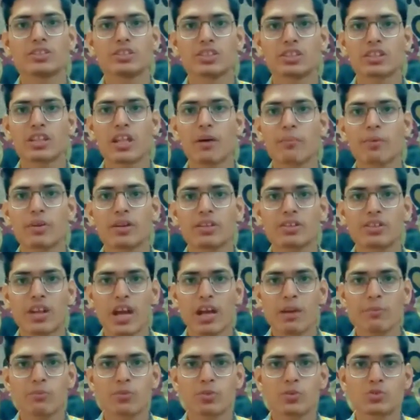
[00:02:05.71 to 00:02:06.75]
जितना भी
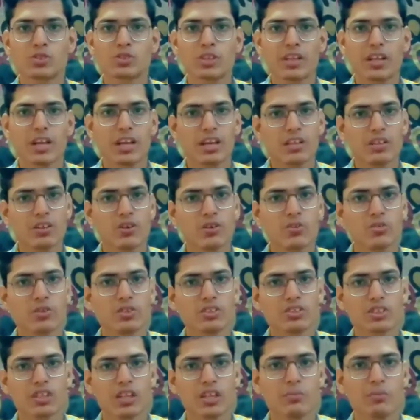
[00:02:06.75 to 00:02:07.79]
टाइम दूसरे कैरेक्टरों
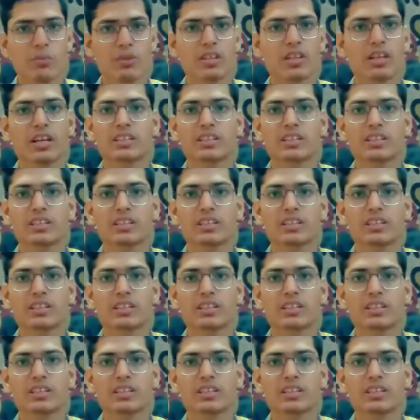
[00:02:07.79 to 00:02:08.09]
को स्क्रीन पर